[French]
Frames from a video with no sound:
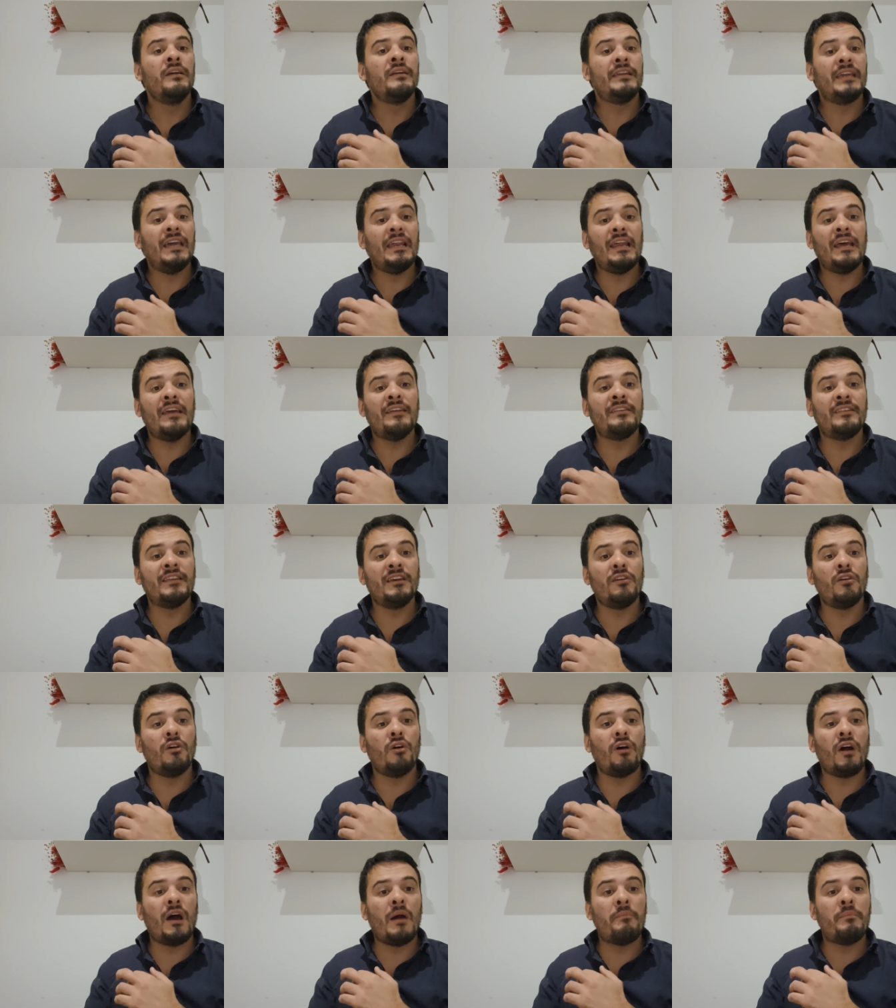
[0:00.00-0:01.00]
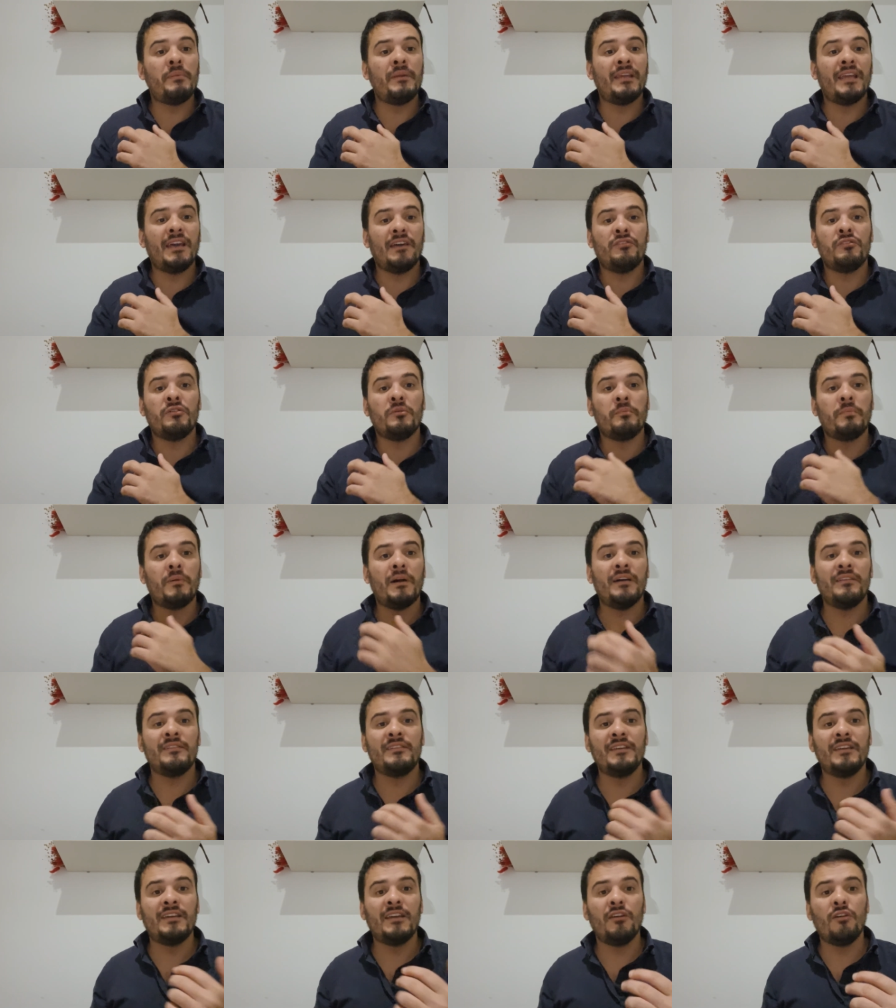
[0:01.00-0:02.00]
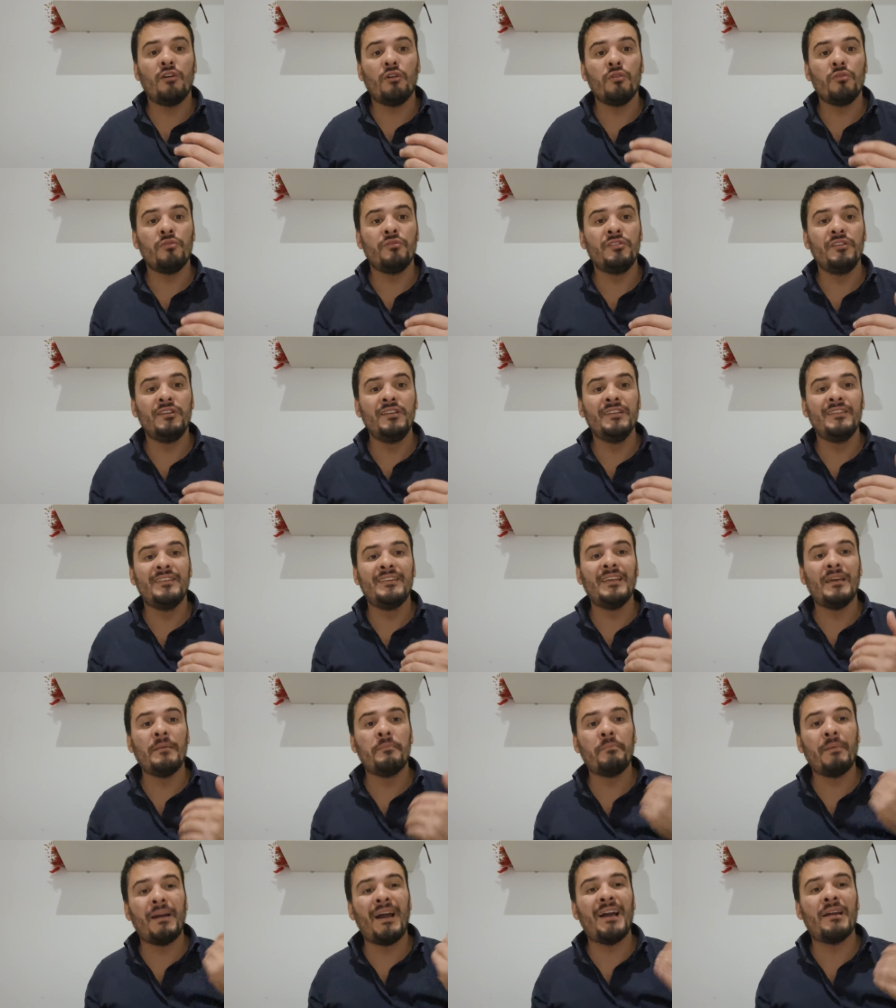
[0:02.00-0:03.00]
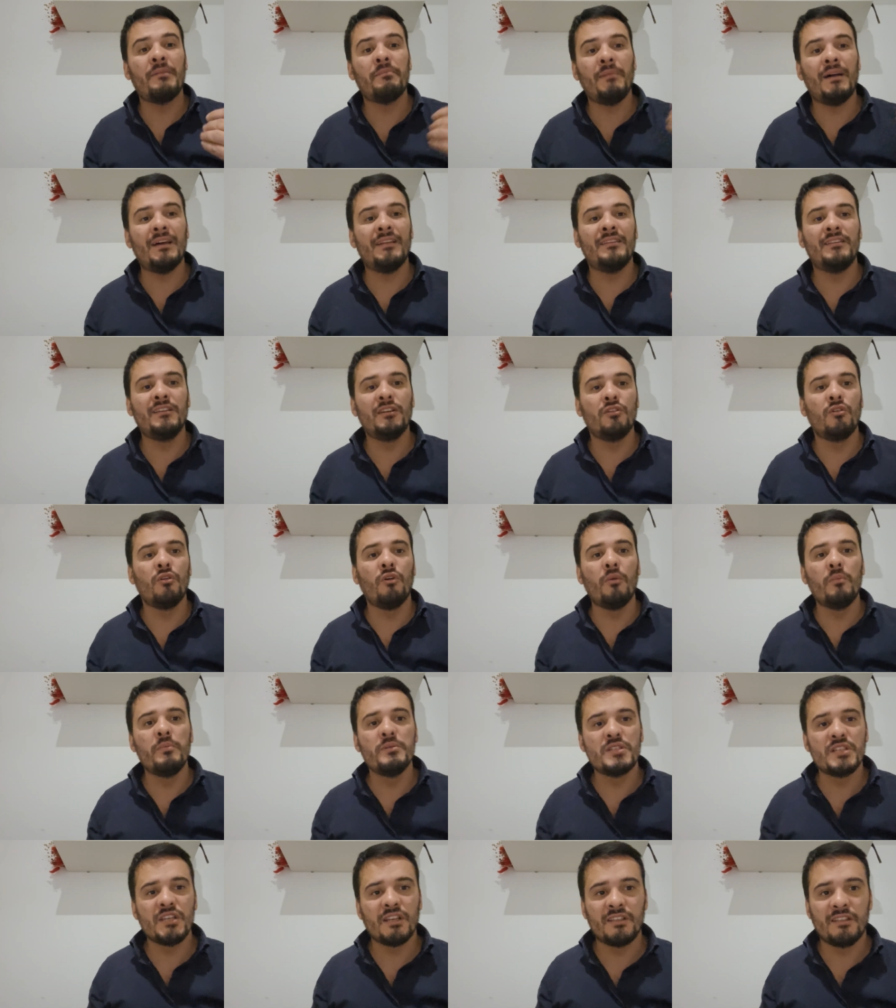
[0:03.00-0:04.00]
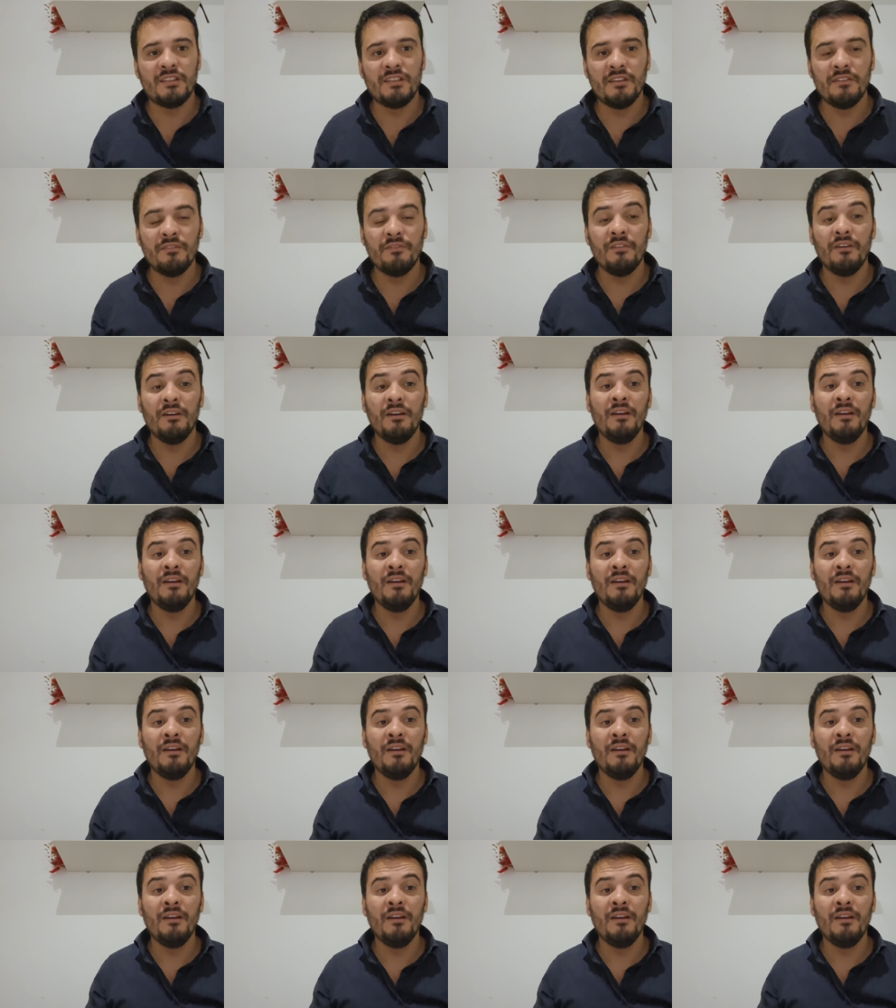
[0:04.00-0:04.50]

Quelle a été leur application pratique et leur utilité pragmatique, objective